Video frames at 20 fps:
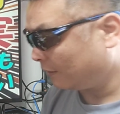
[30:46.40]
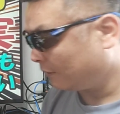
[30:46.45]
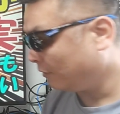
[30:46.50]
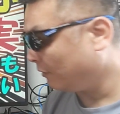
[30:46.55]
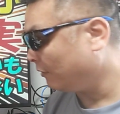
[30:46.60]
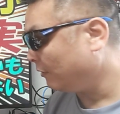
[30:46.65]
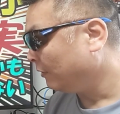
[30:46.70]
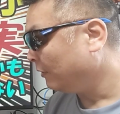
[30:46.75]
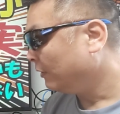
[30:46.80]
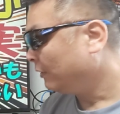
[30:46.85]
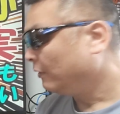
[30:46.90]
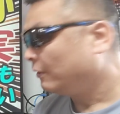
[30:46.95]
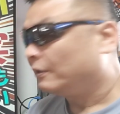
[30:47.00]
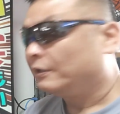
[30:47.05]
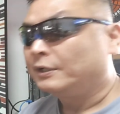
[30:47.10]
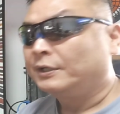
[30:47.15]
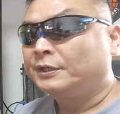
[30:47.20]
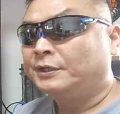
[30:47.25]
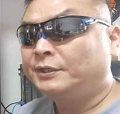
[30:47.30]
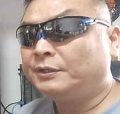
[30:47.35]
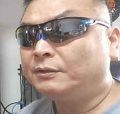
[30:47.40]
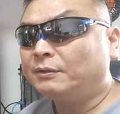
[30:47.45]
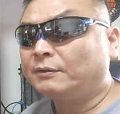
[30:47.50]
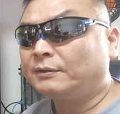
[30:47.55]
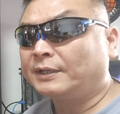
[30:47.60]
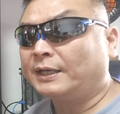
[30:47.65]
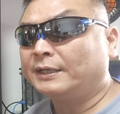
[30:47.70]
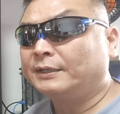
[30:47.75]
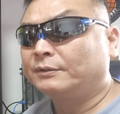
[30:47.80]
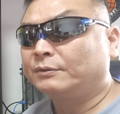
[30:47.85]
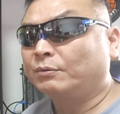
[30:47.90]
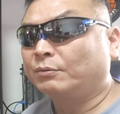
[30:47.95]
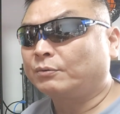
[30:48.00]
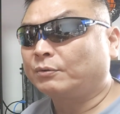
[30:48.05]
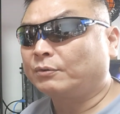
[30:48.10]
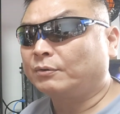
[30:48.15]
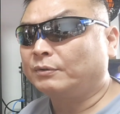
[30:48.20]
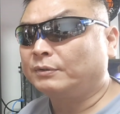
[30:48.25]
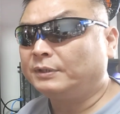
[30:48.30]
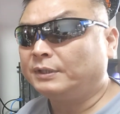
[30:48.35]
けど火のないと
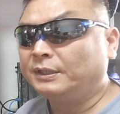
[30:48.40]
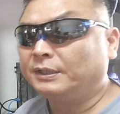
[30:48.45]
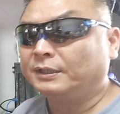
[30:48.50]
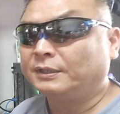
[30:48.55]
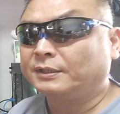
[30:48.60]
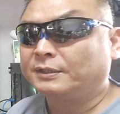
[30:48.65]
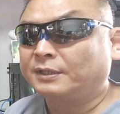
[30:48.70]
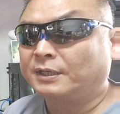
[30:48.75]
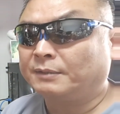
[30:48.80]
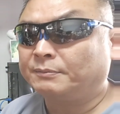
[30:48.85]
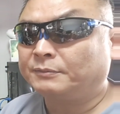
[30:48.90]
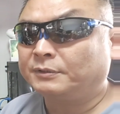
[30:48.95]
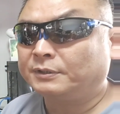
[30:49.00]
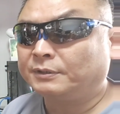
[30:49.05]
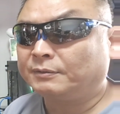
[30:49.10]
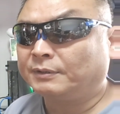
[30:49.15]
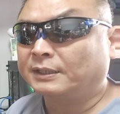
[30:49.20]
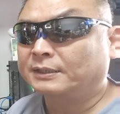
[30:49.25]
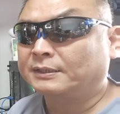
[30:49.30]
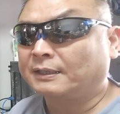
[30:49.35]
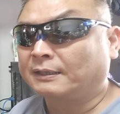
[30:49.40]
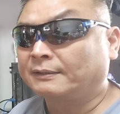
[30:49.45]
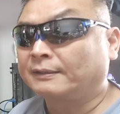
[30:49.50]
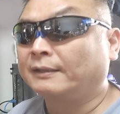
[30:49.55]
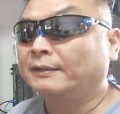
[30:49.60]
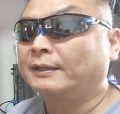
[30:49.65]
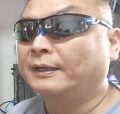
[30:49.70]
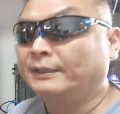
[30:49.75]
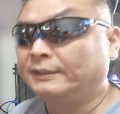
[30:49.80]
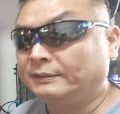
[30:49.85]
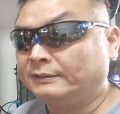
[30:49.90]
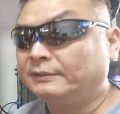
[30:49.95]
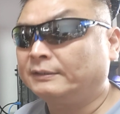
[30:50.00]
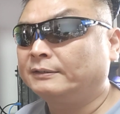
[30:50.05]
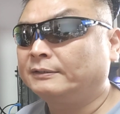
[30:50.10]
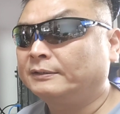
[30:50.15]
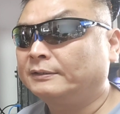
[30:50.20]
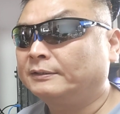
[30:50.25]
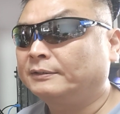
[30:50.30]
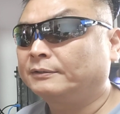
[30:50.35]
ころに煙は立たない
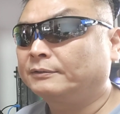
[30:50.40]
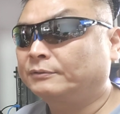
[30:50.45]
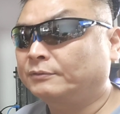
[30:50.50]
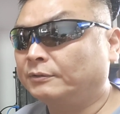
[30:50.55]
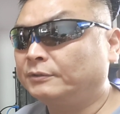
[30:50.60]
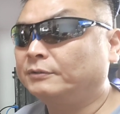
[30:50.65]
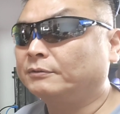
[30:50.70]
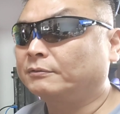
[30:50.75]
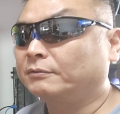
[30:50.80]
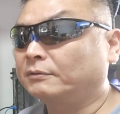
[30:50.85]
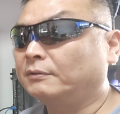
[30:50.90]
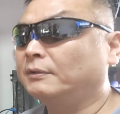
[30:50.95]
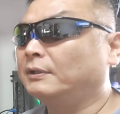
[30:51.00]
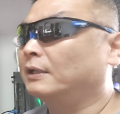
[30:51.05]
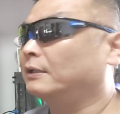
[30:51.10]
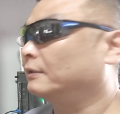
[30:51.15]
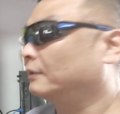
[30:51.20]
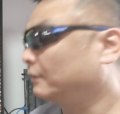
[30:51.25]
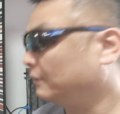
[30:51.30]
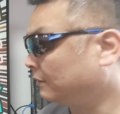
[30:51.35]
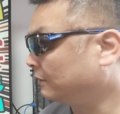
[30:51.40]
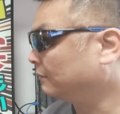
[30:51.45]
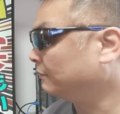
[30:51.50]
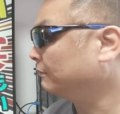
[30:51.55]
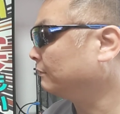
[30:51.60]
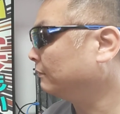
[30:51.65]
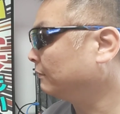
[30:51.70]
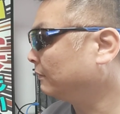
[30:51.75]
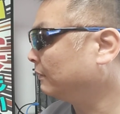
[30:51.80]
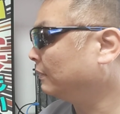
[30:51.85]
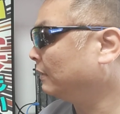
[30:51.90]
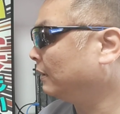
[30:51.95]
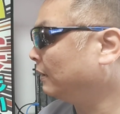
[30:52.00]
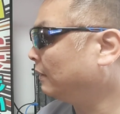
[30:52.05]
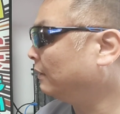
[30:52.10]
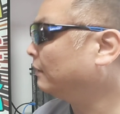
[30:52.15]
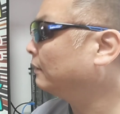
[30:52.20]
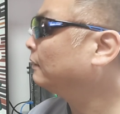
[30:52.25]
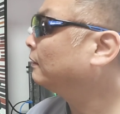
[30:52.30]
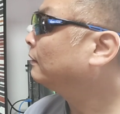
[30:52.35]
ということなんです。
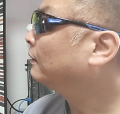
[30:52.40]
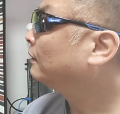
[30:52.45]
ね